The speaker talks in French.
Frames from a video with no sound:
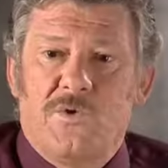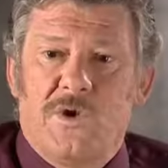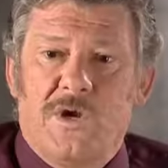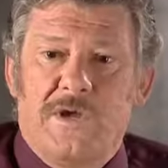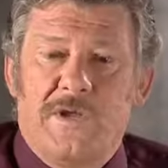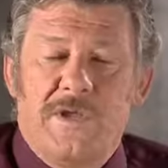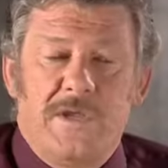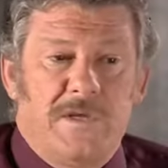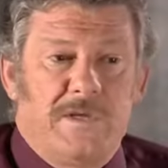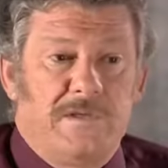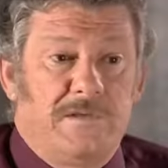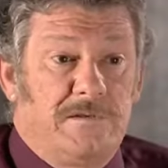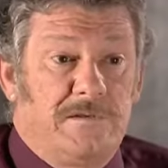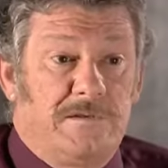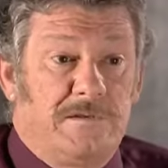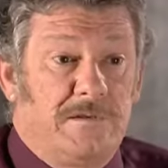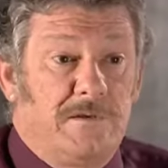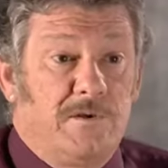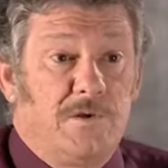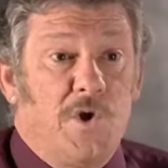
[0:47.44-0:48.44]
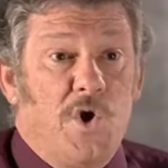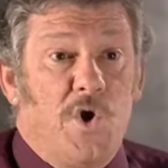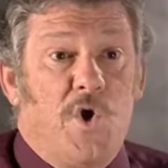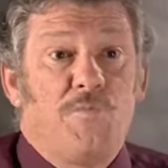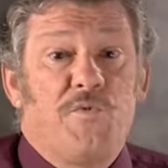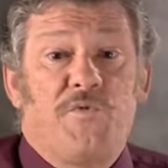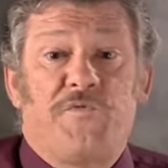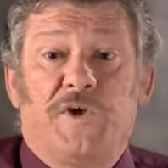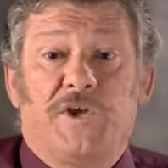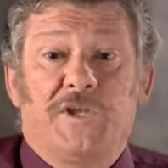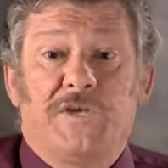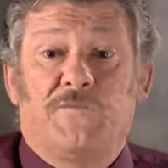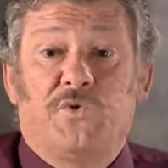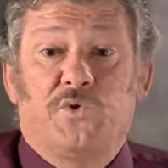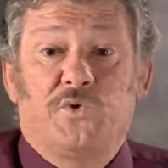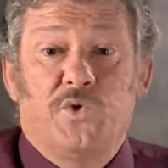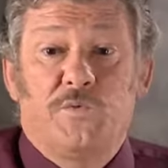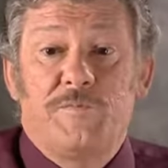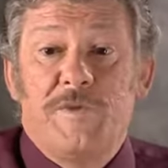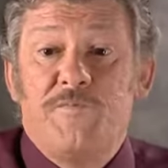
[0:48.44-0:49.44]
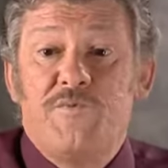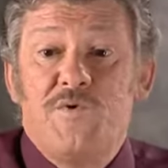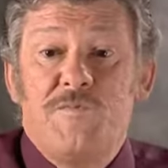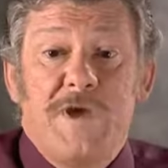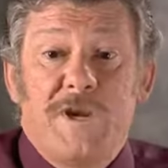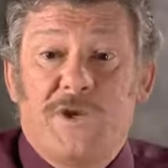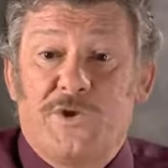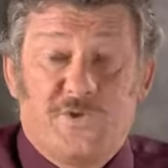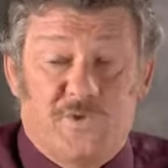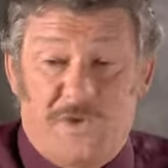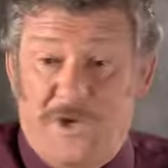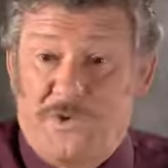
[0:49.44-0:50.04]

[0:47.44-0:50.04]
quoi. Euh, on peut faire des photos bien plus belles que sur la